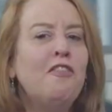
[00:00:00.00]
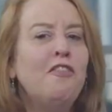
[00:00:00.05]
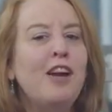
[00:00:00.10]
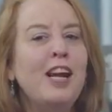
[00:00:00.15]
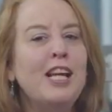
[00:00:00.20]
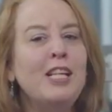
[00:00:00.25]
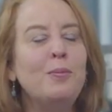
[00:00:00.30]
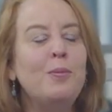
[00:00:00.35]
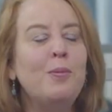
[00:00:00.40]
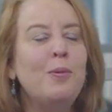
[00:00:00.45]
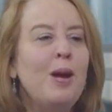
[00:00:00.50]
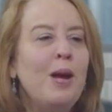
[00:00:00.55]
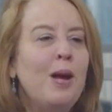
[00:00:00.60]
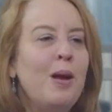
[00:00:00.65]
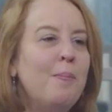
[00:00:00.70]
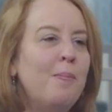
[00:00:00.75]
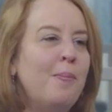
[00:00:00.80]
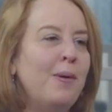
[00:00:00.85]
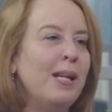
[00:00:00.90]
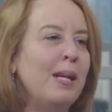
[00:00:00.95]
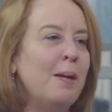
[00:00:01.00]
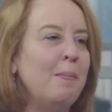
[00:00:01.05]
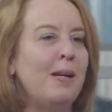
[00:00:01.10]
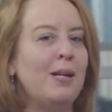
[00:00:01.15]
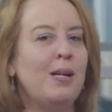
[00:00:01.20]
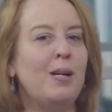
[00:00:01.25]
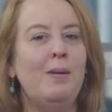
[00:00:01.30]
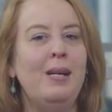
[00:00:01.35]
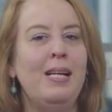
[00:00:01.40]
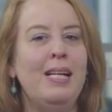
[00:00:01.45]
Facebook porque me
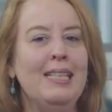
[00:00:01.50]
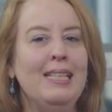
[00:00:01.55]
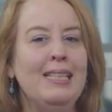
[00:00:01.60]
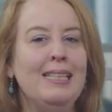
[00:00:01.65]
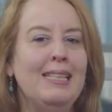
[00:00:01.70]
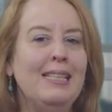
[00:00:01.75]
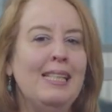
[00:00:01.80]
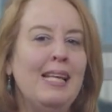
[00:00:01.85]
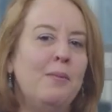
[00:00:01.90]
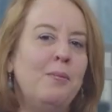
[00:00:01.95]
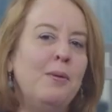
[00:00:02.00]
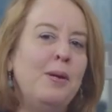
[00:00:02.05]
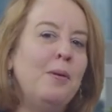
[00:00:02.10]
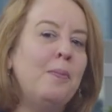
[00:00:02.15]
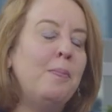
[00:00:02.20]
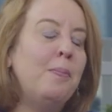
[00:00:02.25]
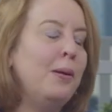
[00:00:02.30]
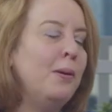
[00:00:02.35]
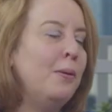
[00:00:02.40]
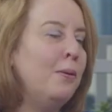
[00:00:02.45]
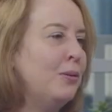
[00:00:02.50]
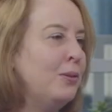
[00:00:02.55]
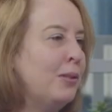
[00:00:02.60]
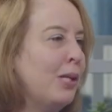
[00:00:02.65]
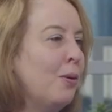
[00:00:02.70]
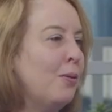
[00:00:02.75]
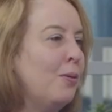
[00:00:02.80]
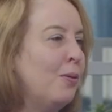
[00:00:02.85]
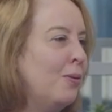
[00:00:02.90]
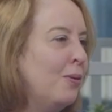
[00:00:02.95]
roba la identidad. Bueno, pero
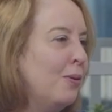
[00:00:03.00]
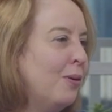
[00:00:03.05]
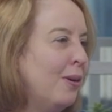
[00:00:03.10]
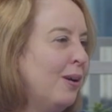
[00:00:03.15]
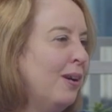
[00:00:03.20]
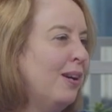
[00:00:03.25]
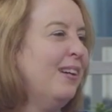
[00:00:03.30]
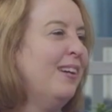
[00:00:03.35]
usa Google,